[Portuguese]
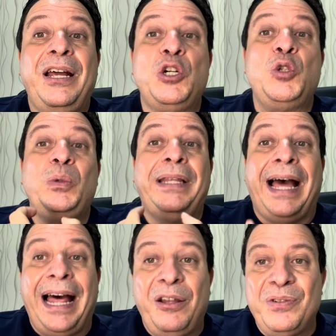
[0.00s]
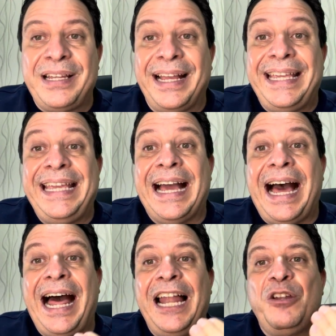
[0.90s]
ajudá-los, a
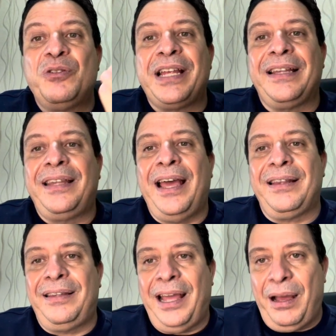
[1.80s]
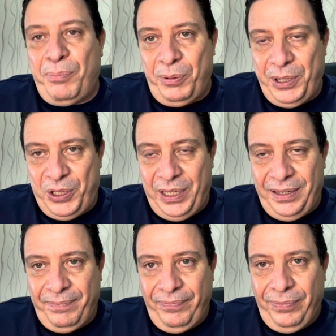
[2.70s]
guiá-los até a terra
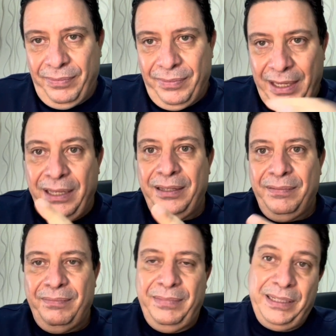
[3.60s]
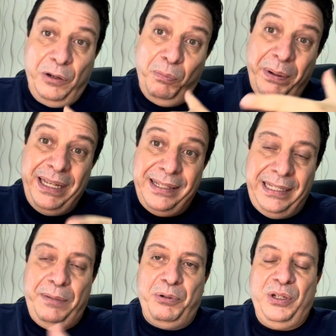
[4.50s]
prometida. Né? Esse é um
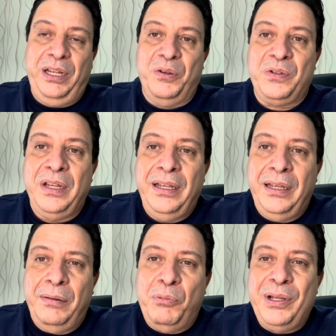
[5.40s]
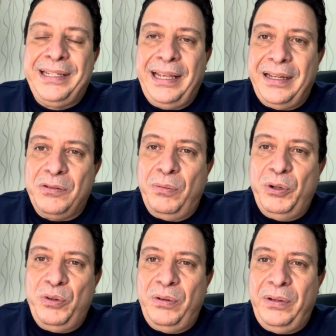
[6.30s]
princípio de Deus. Moisés,
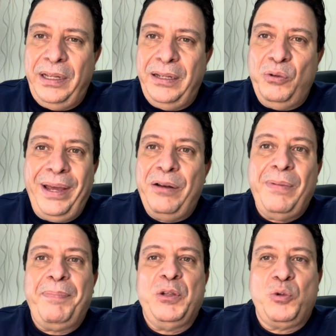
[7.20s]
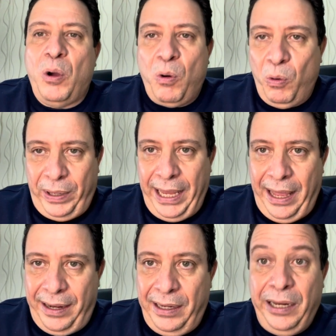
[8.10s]
como eu, né, não era uma pessoa
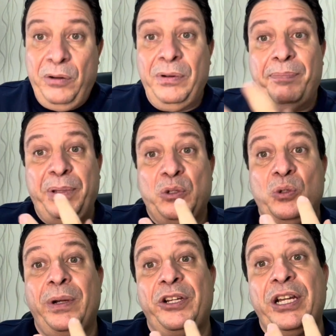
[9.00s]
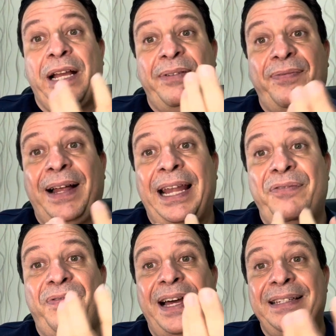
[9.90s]
qualquer, ele era uma pessoa que chegava a
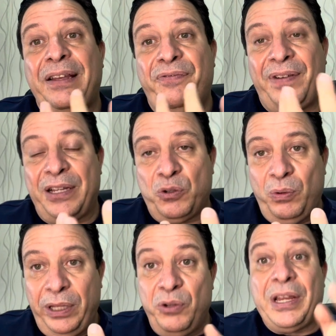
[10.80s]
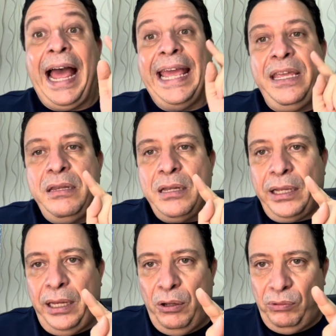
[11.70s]
falar face a face com Deus,
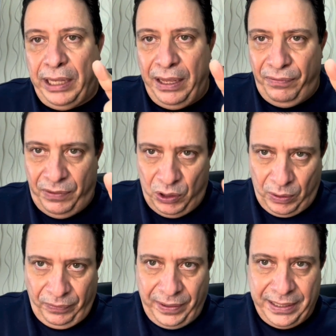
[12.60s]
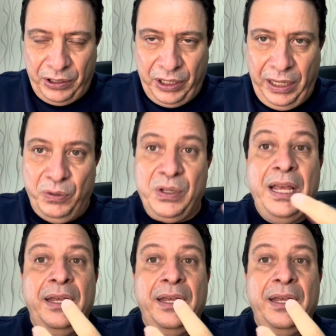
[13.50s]
ainda que não tenha visto a face de Deus.